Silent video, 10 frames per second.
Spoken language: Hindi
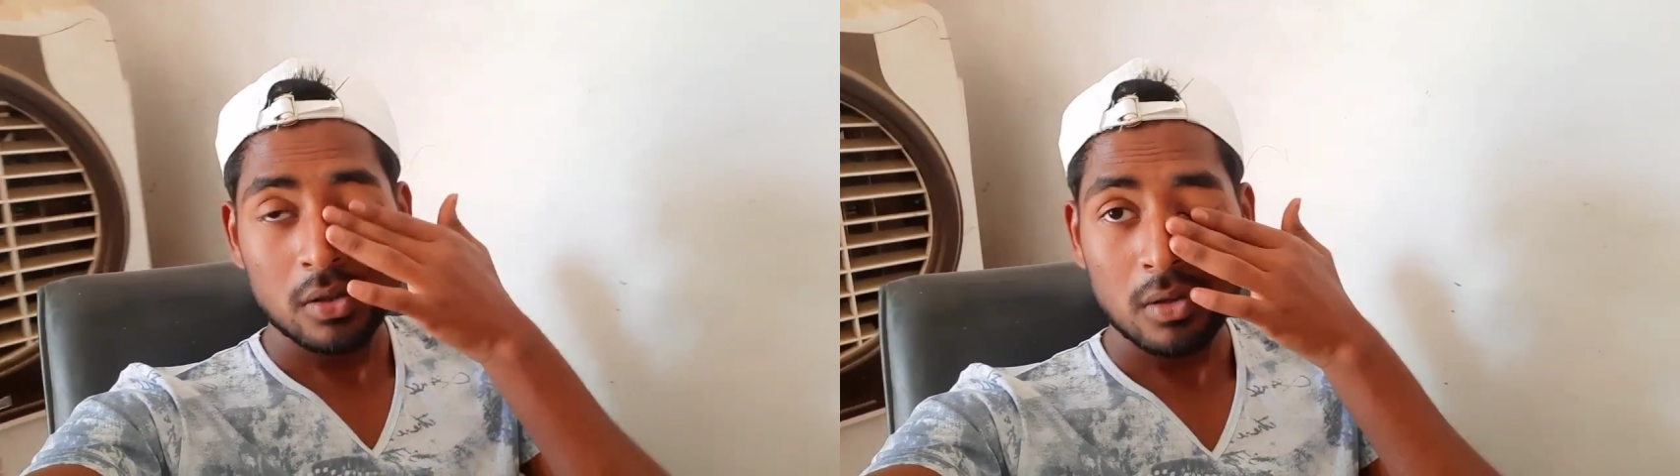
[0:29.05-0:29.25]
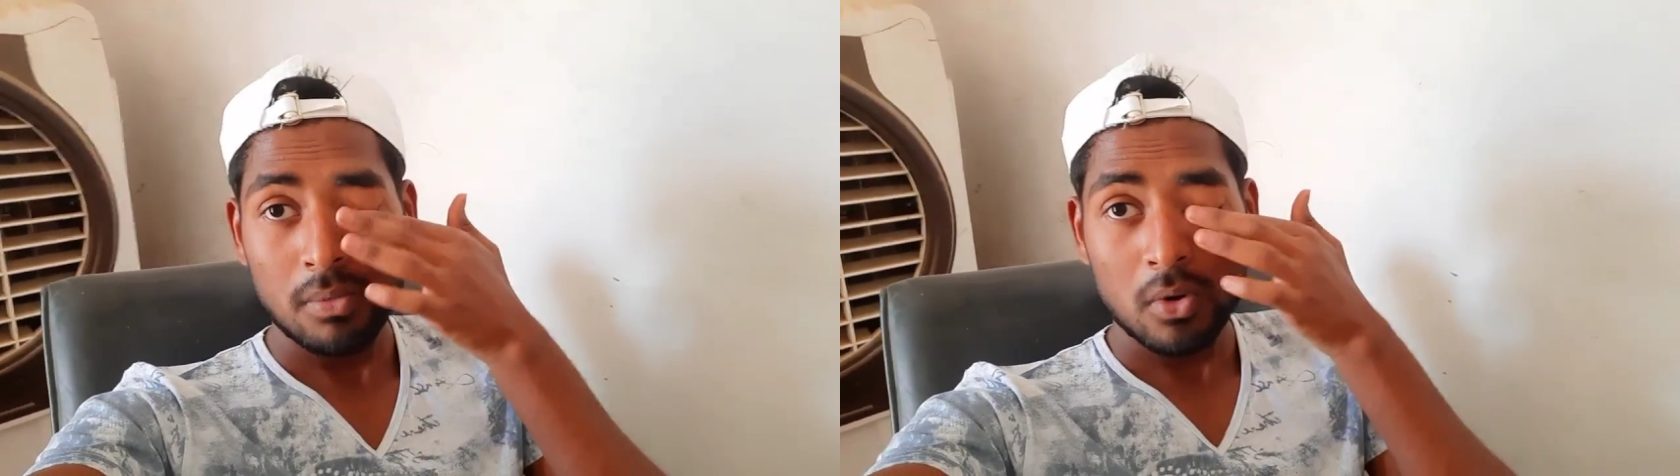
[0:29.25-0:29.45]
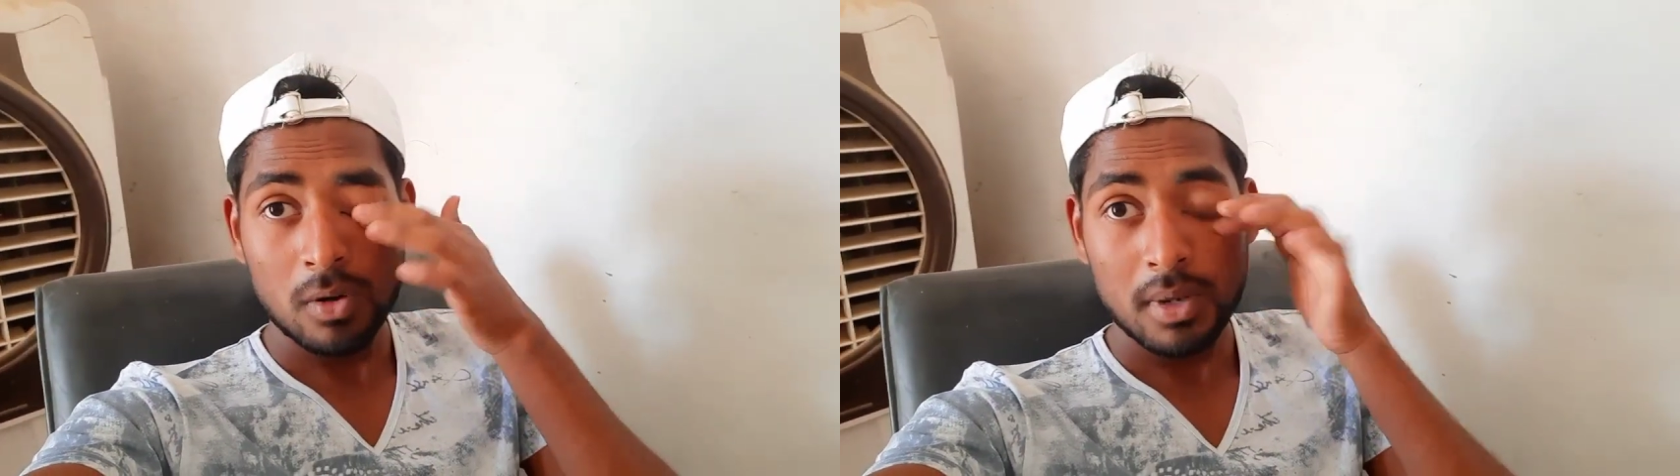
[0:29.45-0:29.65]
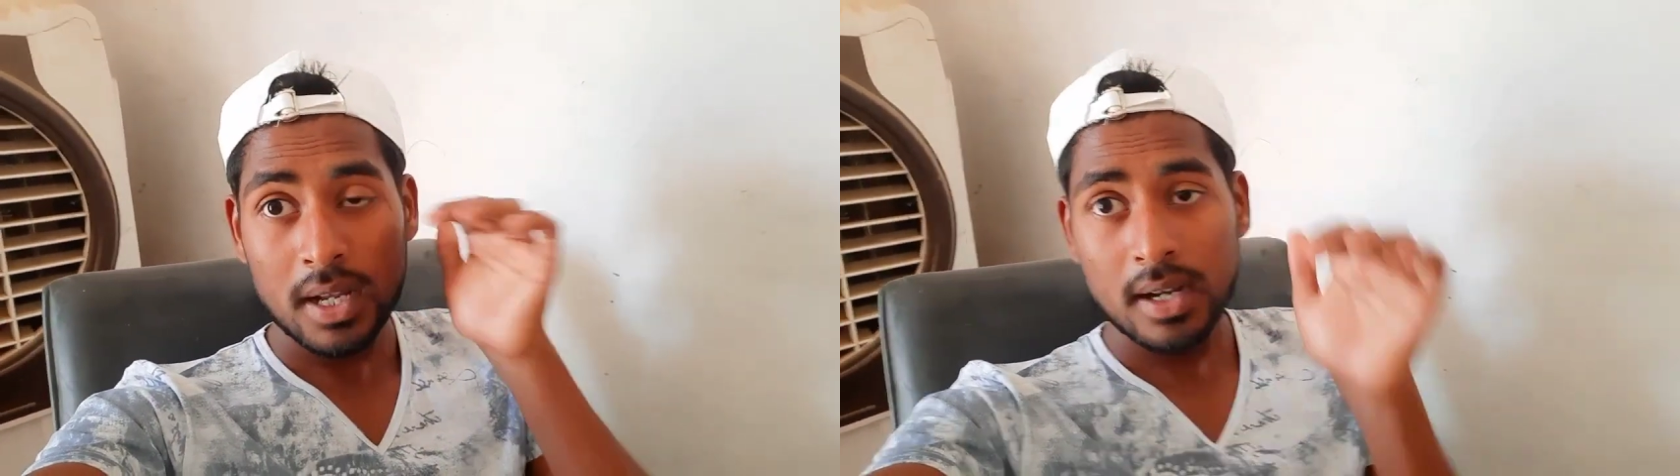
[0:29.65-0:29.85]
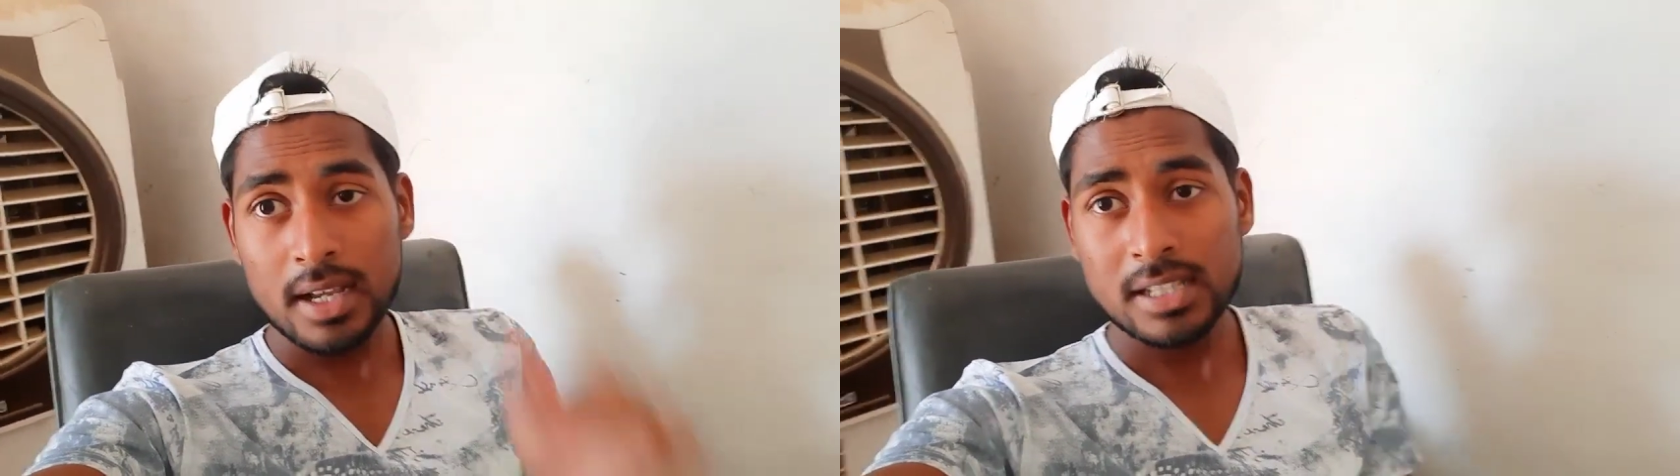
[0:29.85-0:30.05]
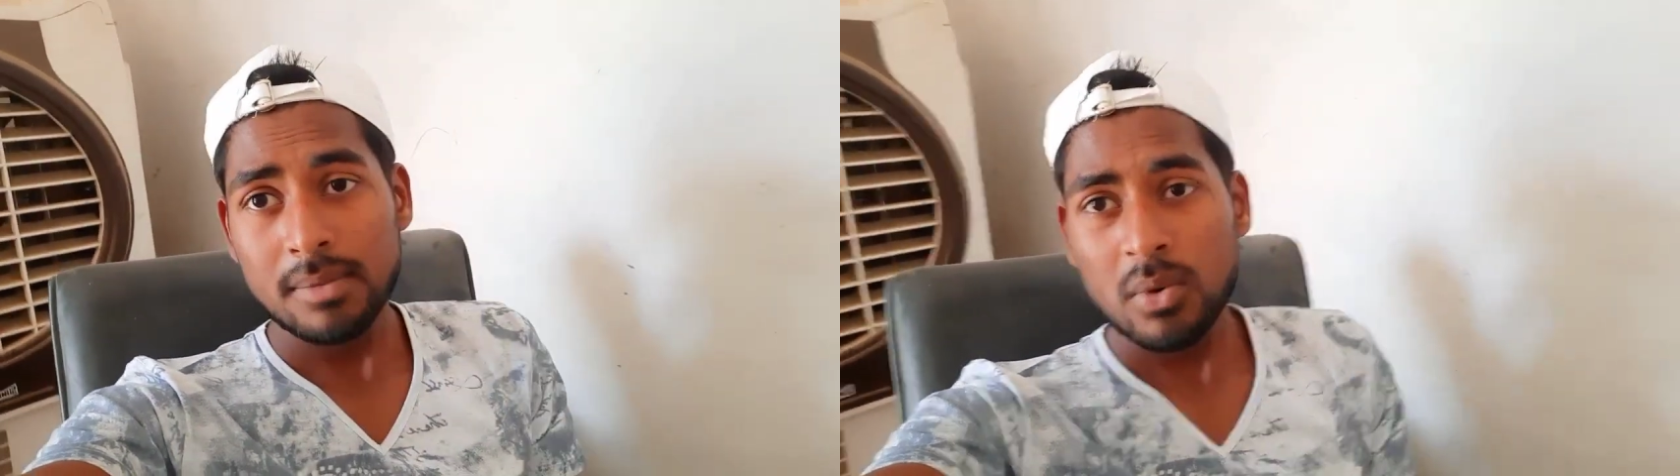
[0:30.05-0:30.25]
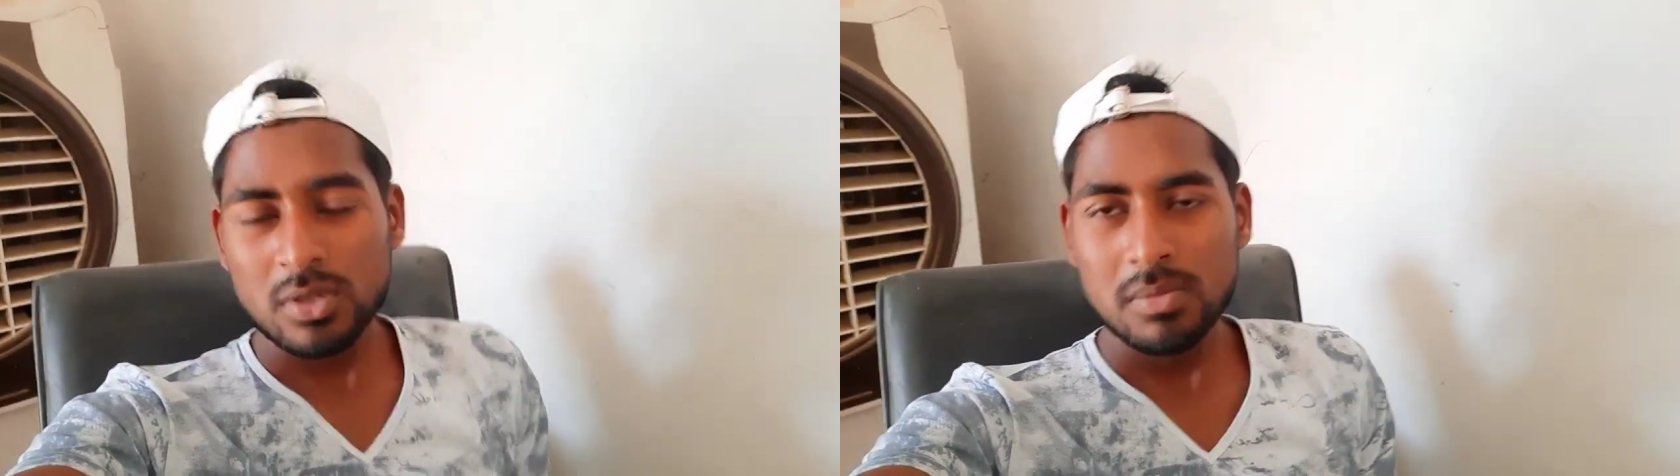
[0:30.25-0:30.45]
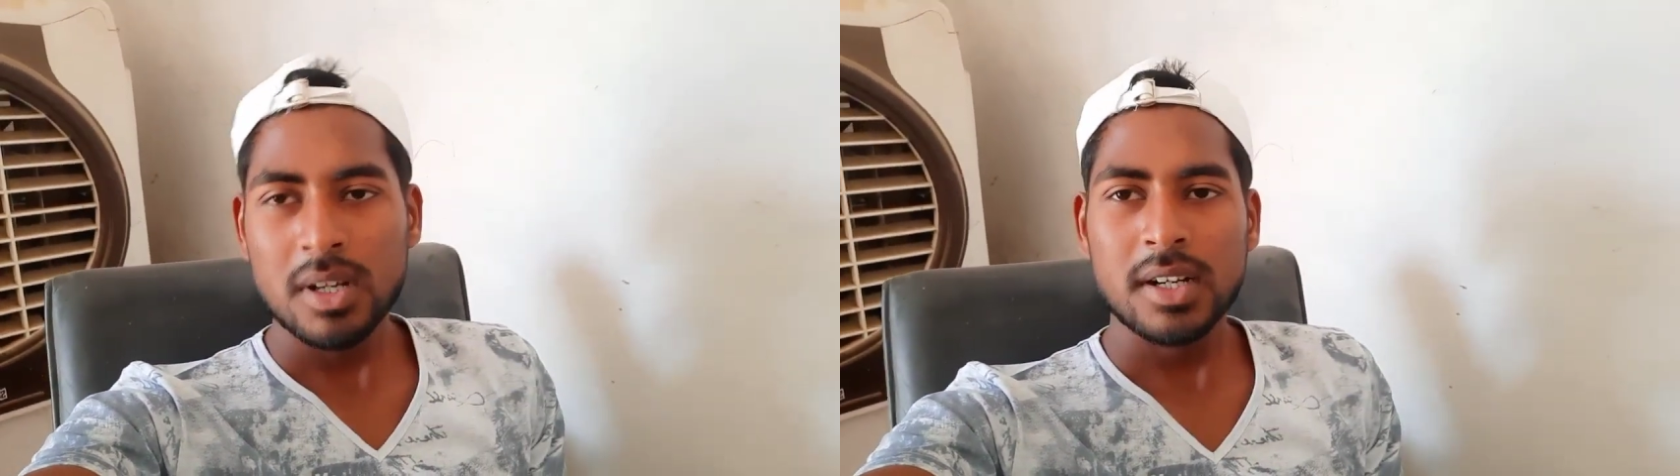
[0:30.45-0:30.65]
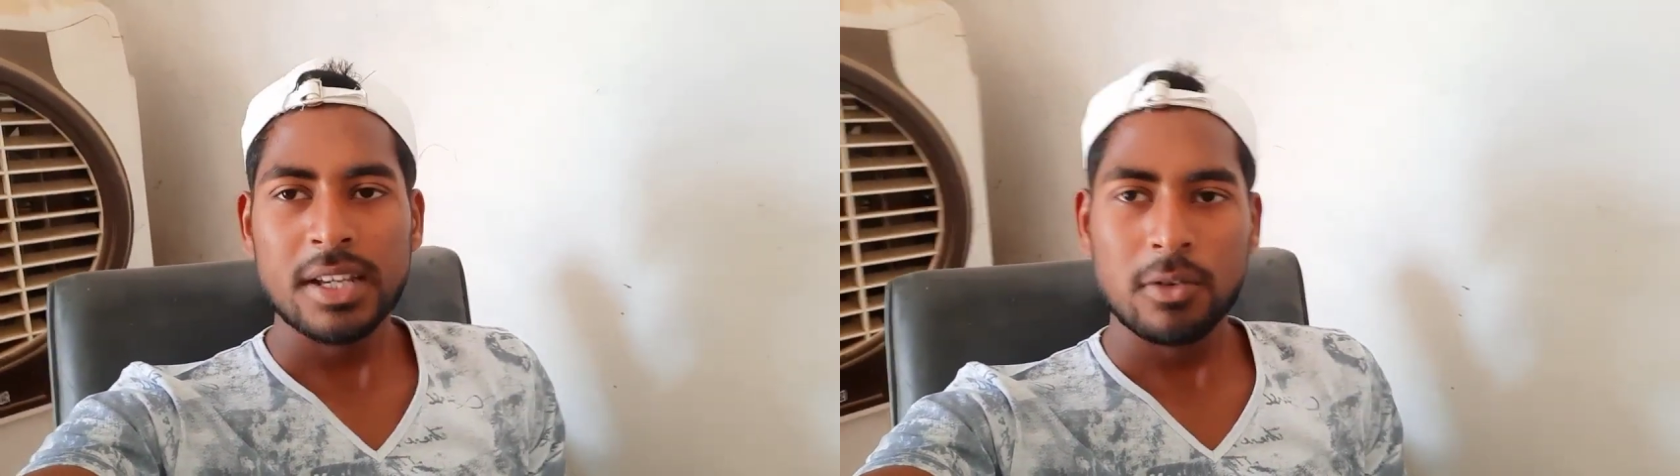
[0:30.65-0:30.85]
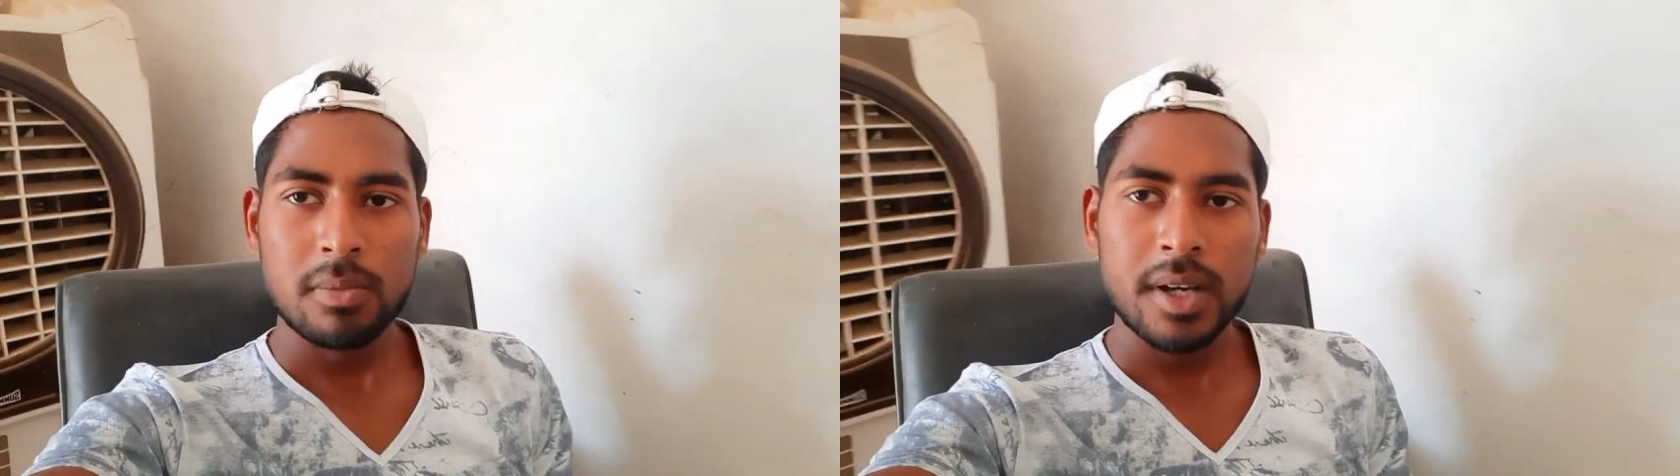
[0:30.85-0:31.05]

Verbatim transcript: तो ब्लॉग बनाना ऐसा पॉसिबल नहीं हो